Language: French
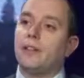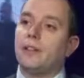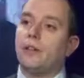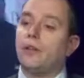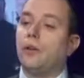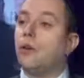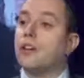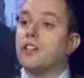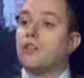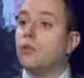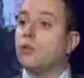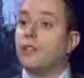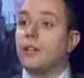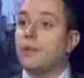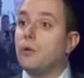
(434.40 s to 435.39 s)
euh, en raison
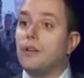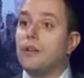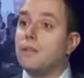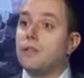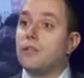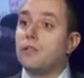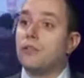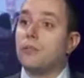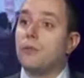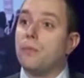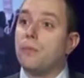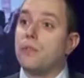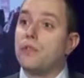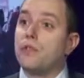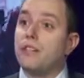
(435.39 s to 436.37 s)
notamment de l'absence de
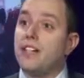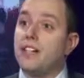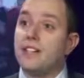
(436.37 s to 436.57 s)
proportionnel.